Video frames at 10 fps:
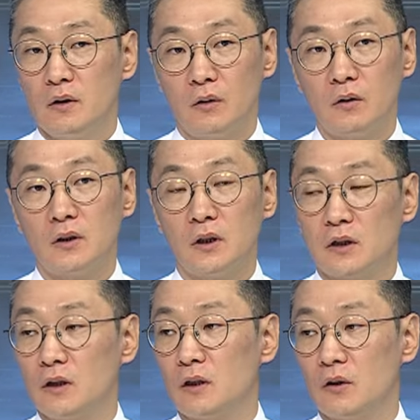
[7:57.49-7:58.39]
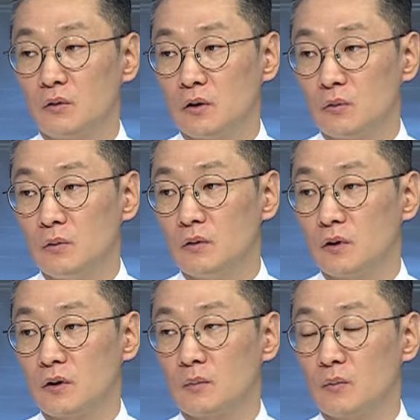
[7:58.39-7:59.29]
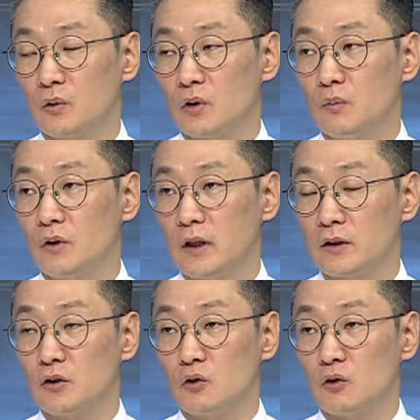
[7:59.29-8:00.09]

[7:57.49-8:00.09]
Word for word: 현대차, 기아차 역시도 지금 뭐 점유율이 낮아질